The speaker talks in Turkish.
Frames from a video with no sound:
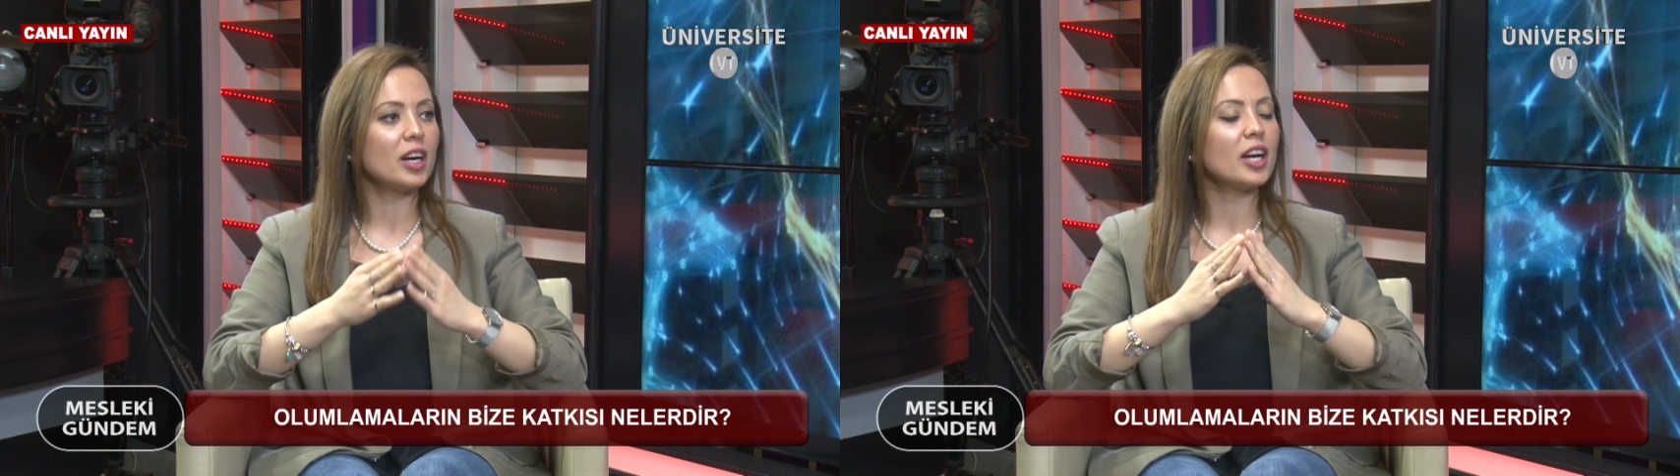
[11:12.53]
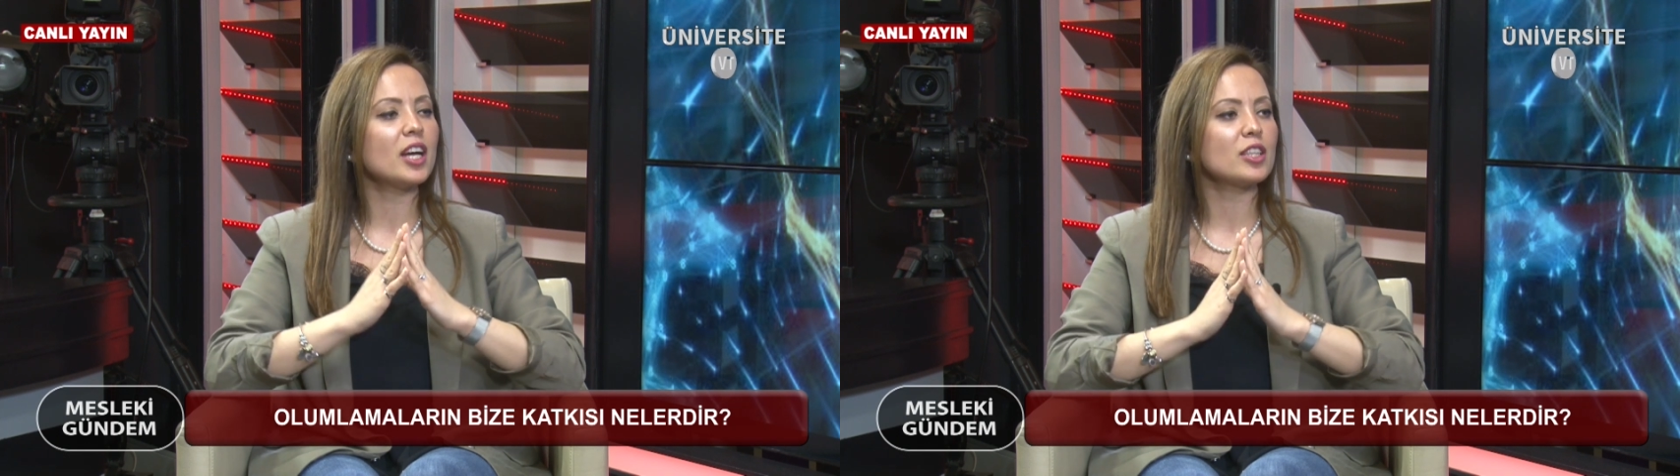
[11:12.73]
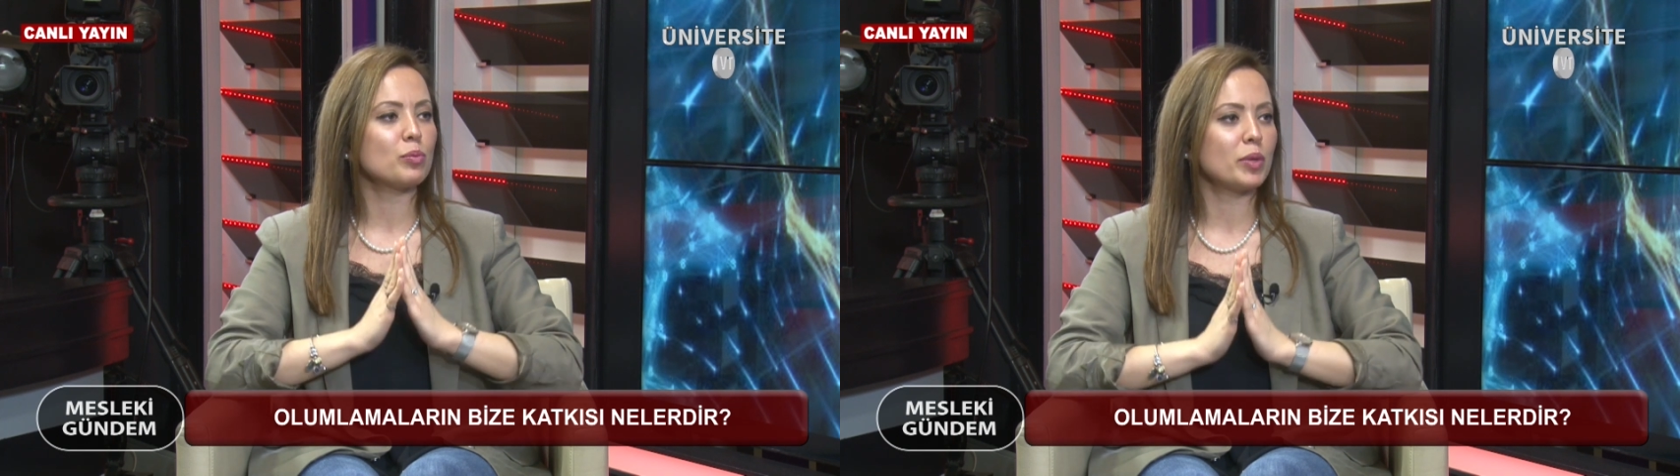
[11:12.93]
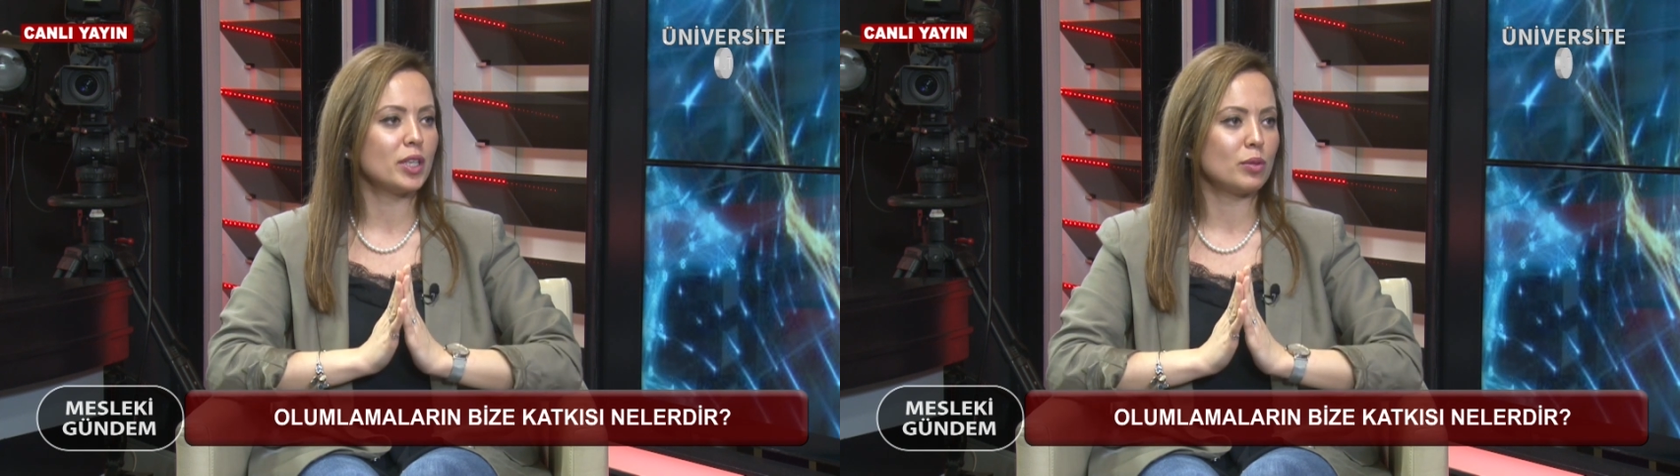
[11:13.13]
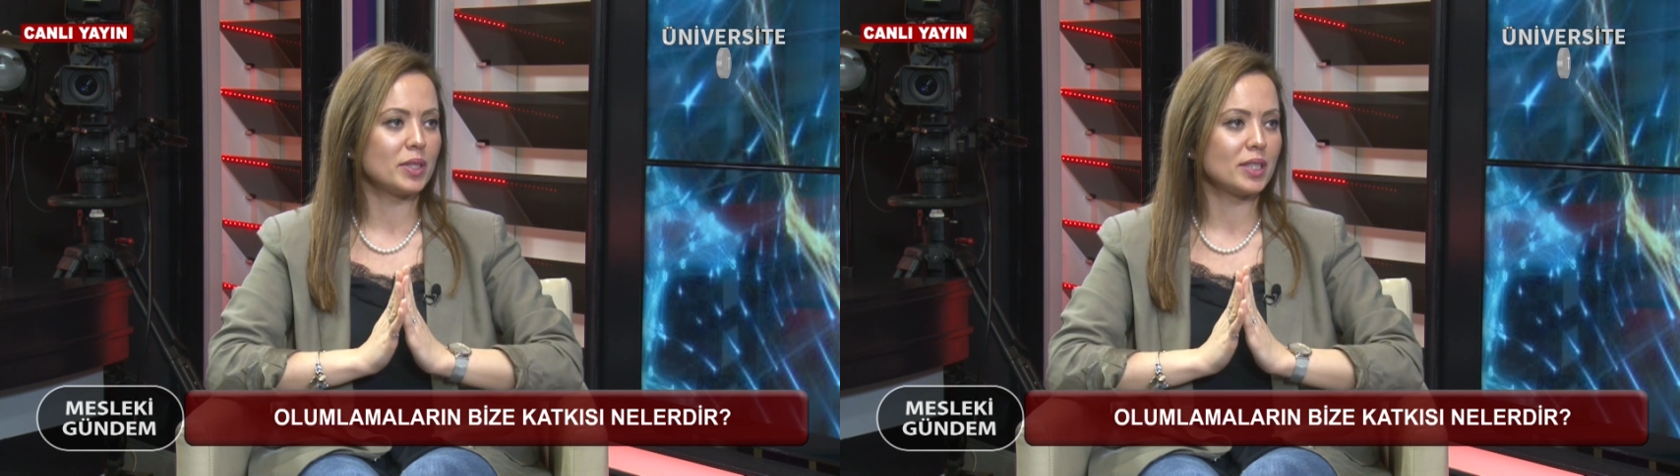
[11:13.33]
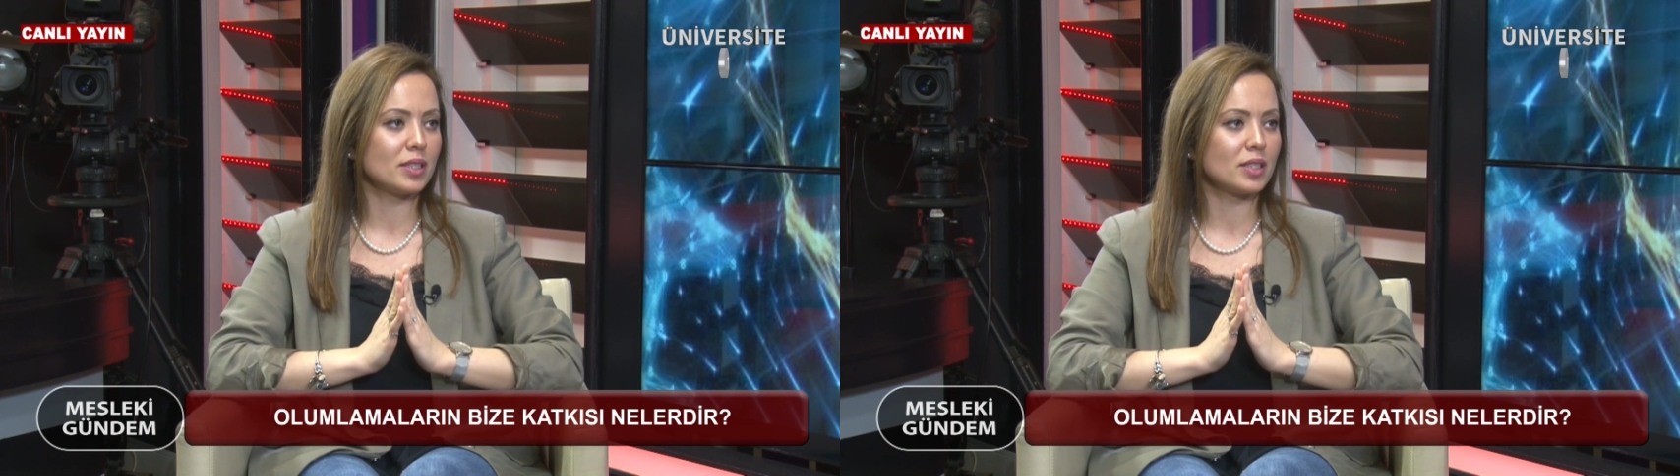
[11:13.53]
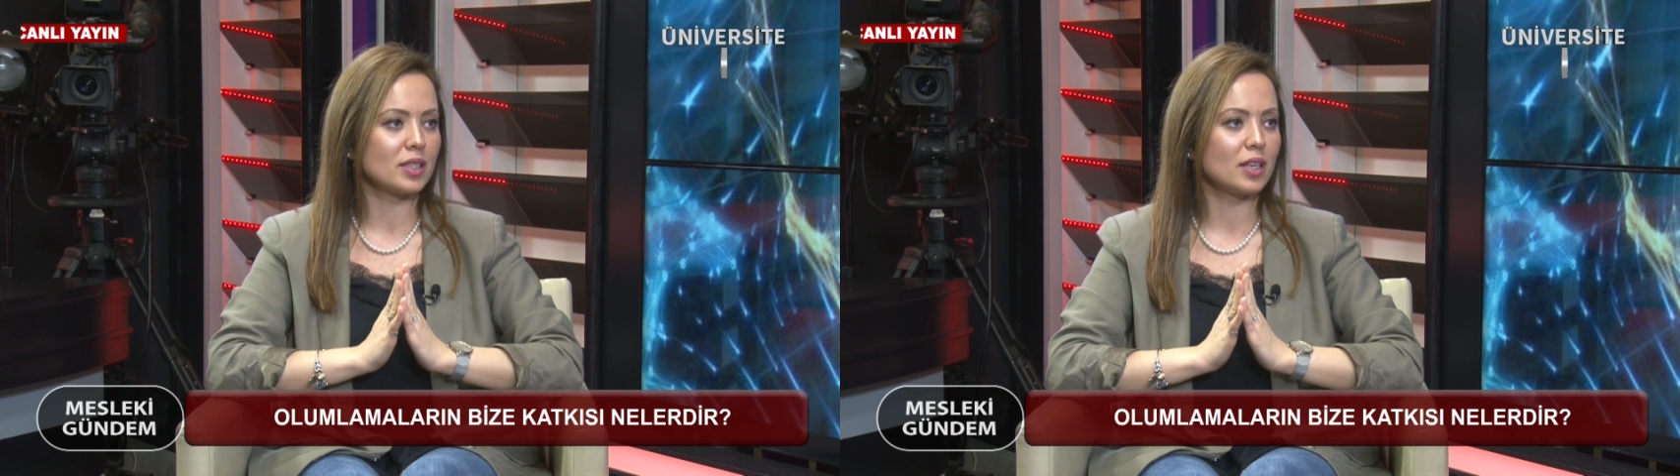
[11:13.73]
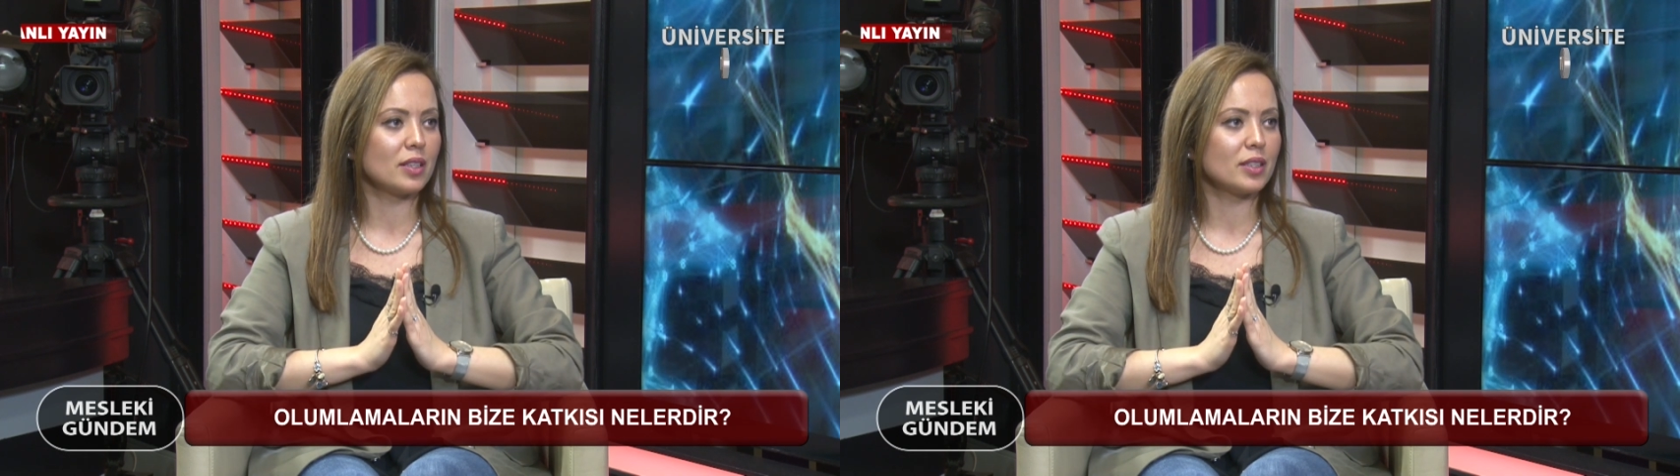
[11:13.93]
hayatıma girmesini
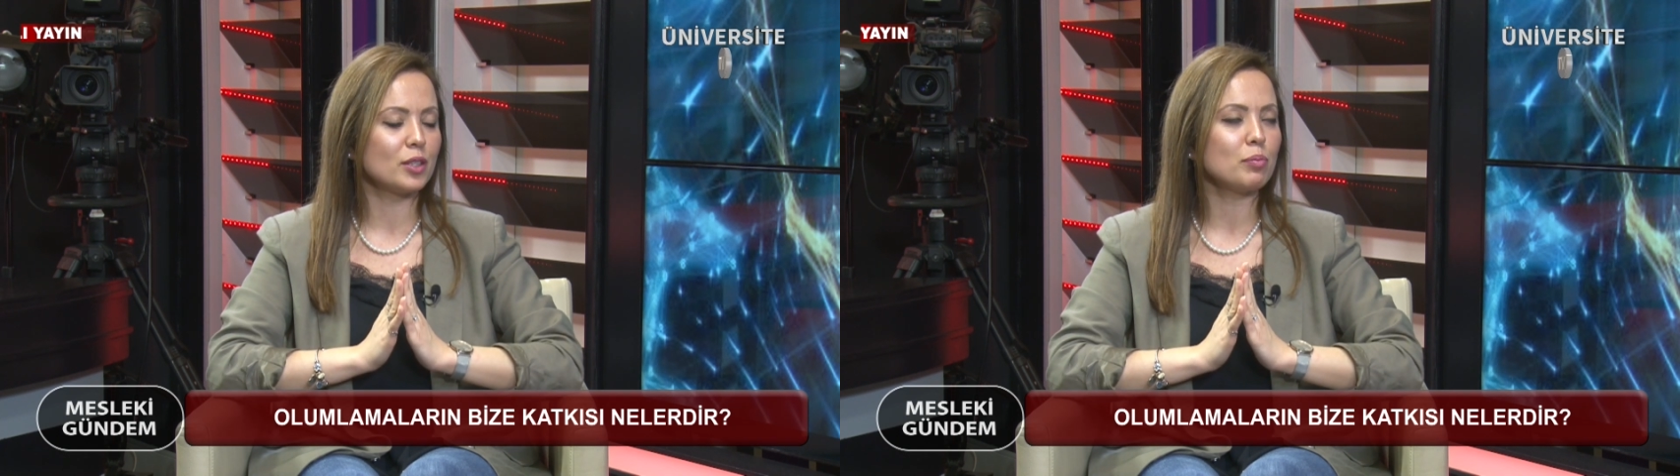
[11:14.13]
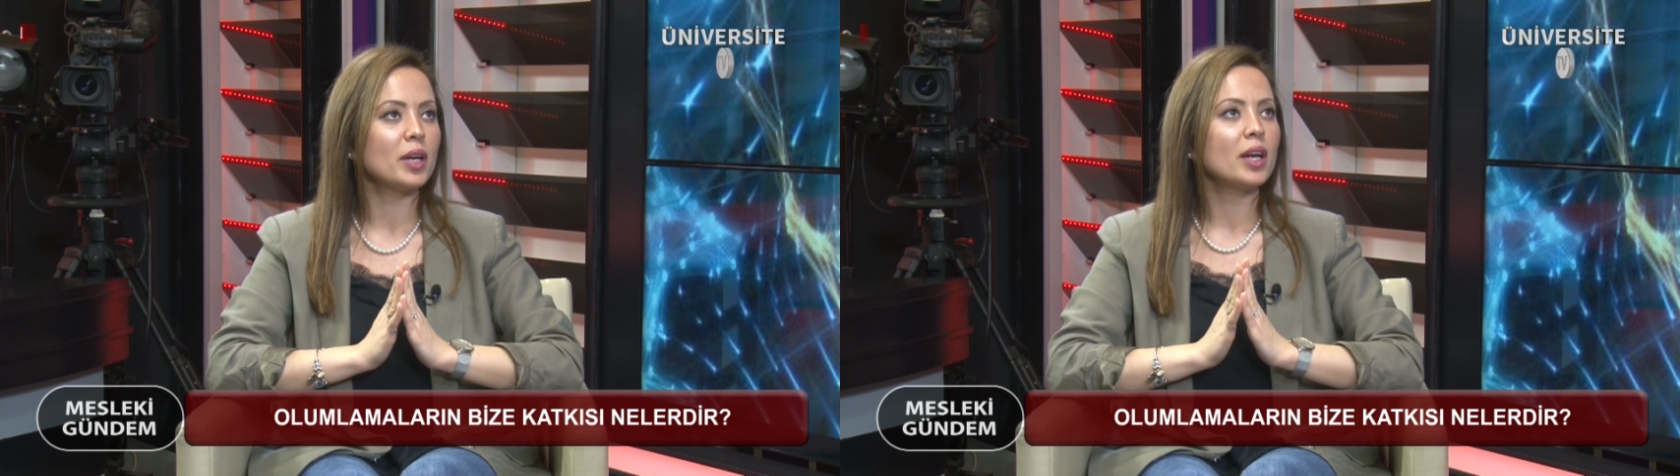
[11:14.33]
sağlarım.